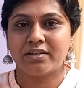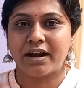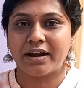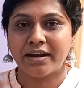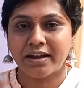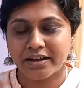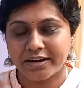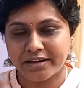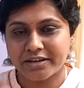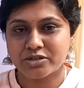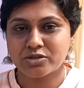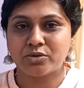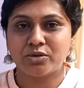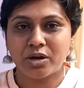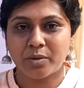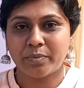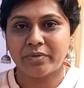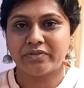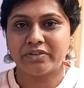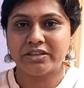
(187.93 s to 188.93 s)
அண்ணா கிட்ட
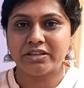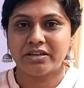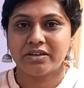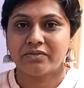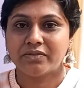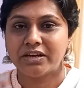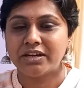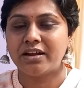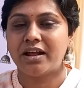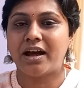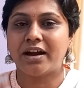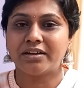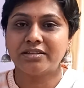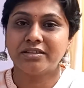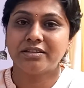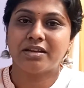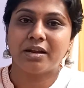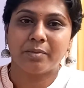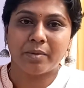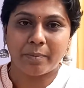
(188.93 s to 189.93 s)
சொன்னப்போ வந்துட்டு விடுடா
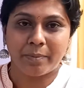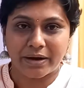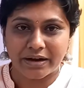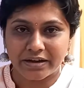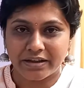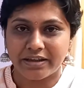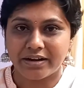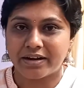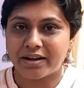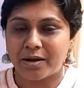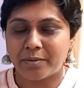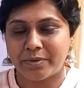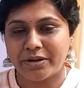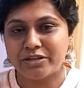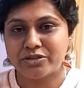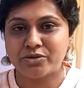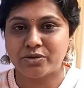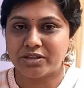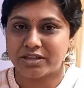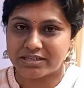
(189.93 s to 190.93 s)
அடுத்தது நம்ம பண்ணிடலாம்
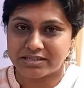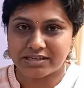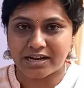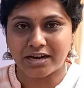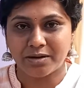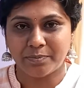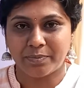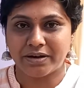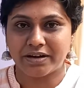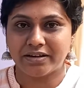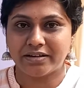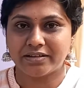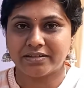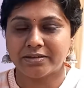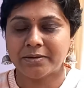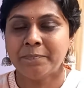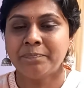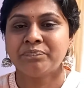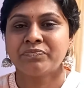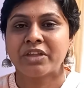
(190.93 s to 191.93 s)
அப்படின்னு சொல்லி தான் ஸ்டார்ட் பண்ணினது